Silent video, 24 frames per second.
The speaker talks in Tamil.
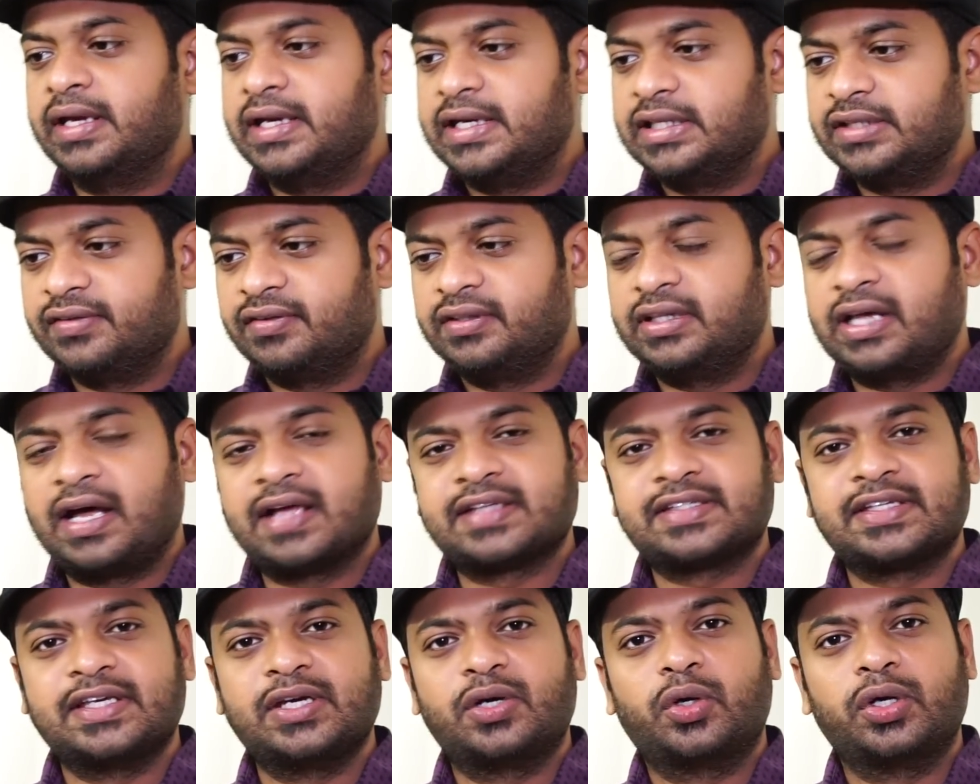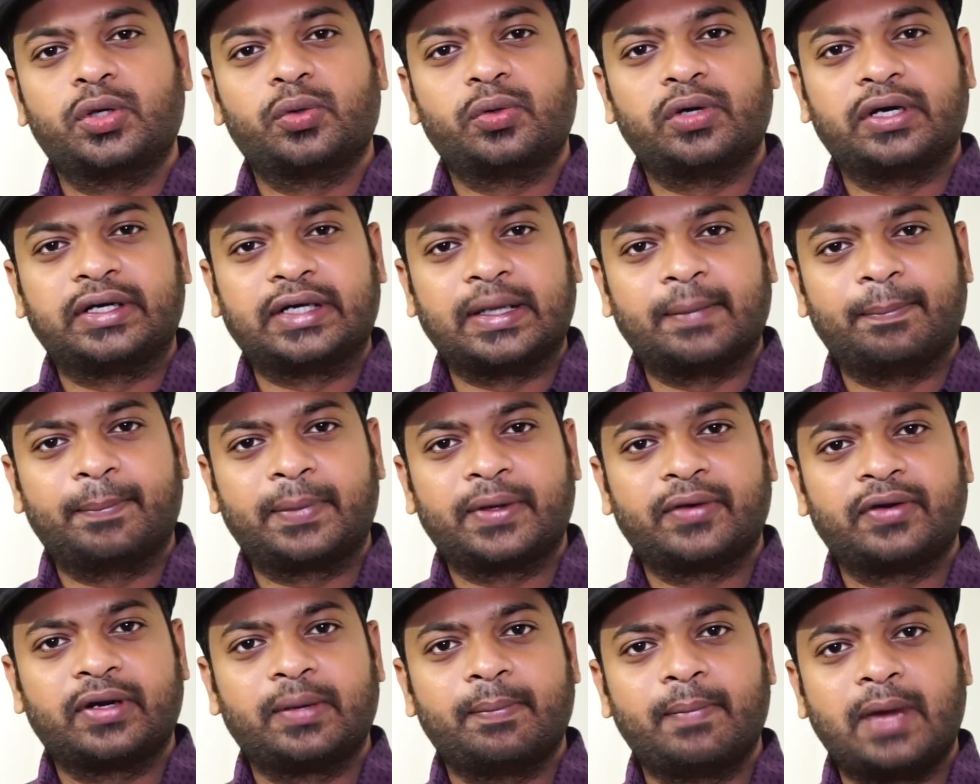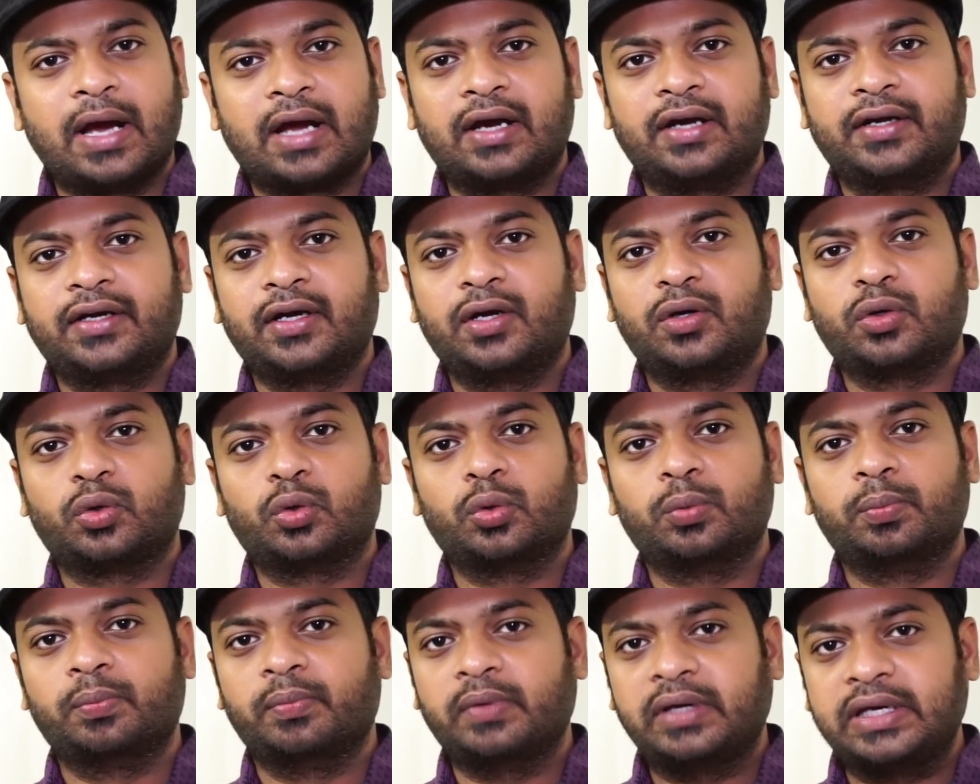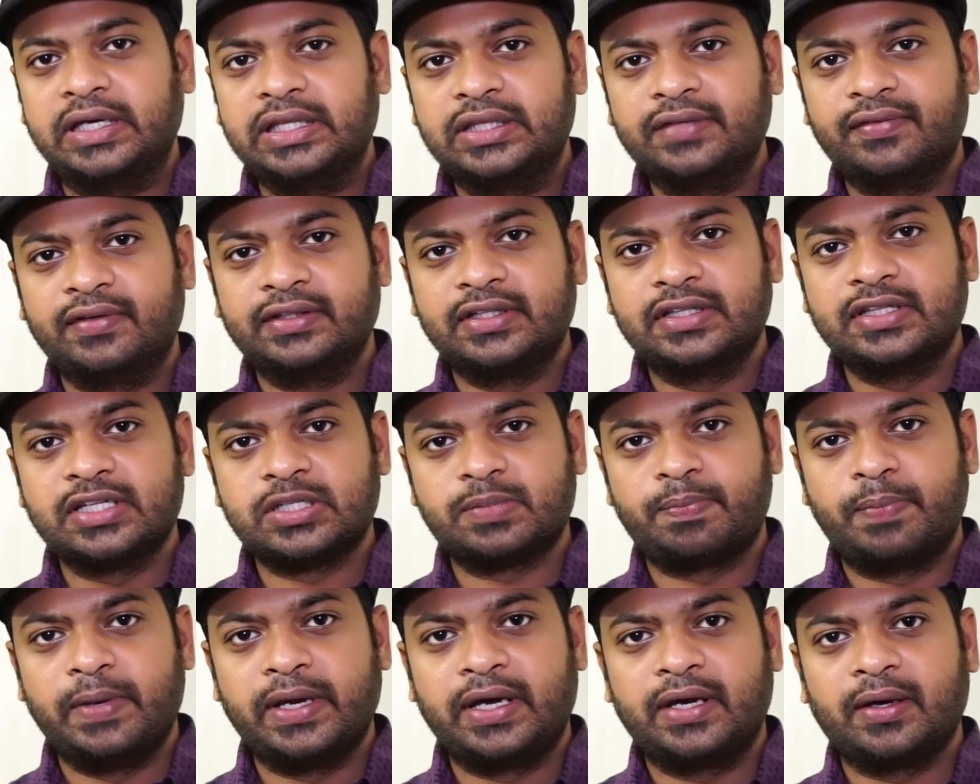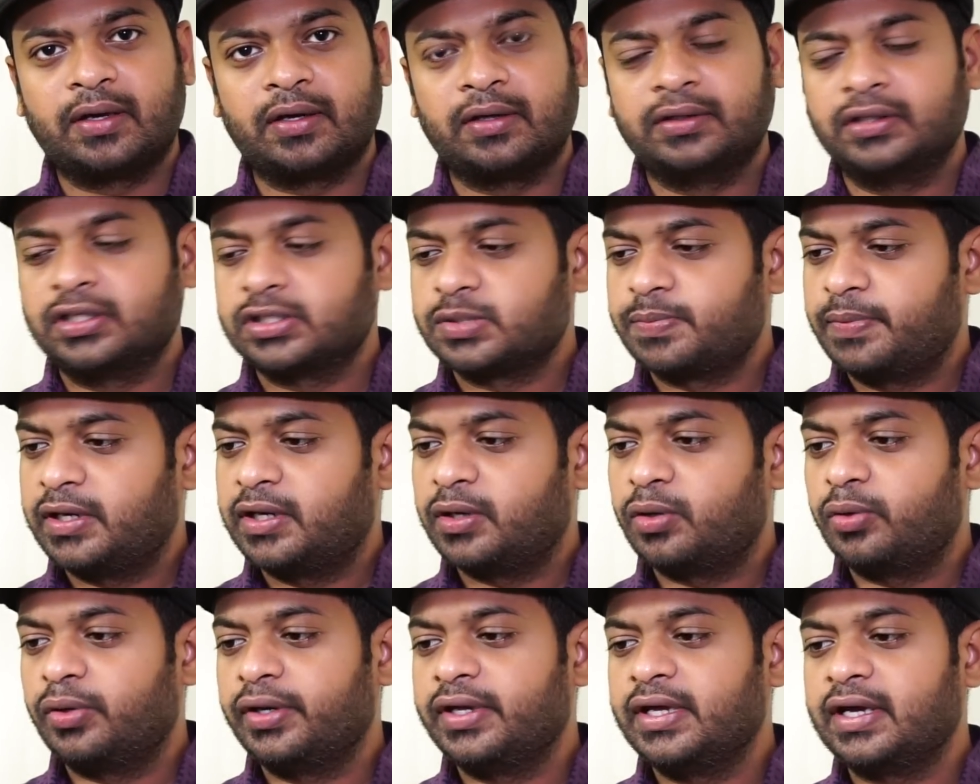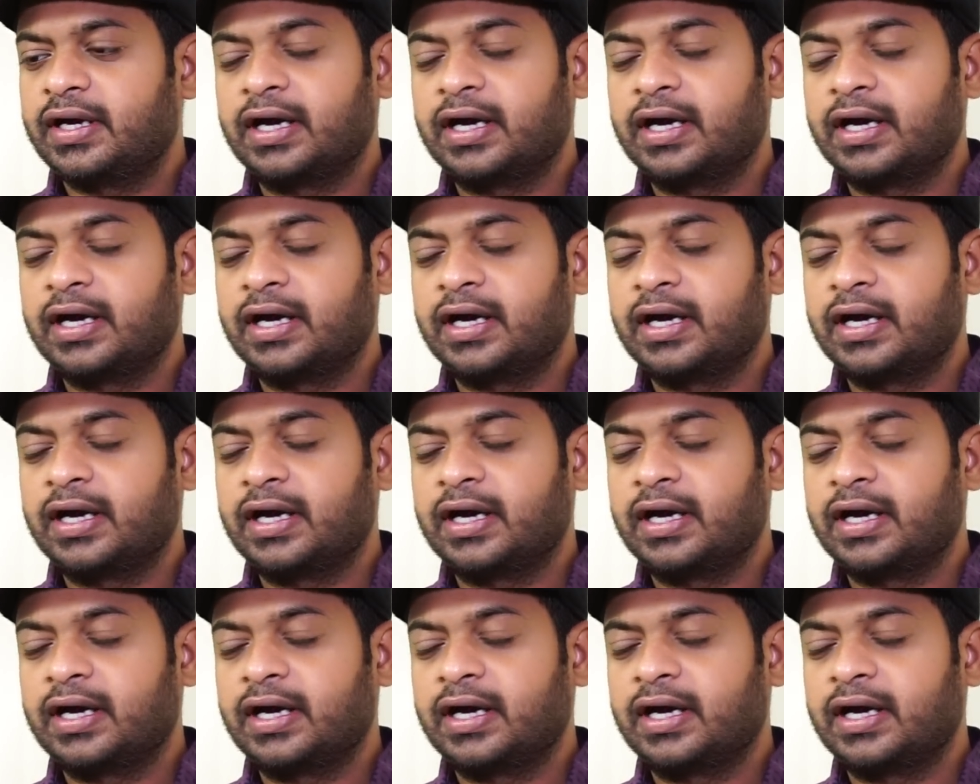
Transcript: இது வந்து அசையக்கூடிய ஒரு டெம்பரவரி மேக்னெட்டாக இருக்கும் இது வந்து இந்த ஸ்பீக்கர் இந்த ஸ்பீக்கருடைய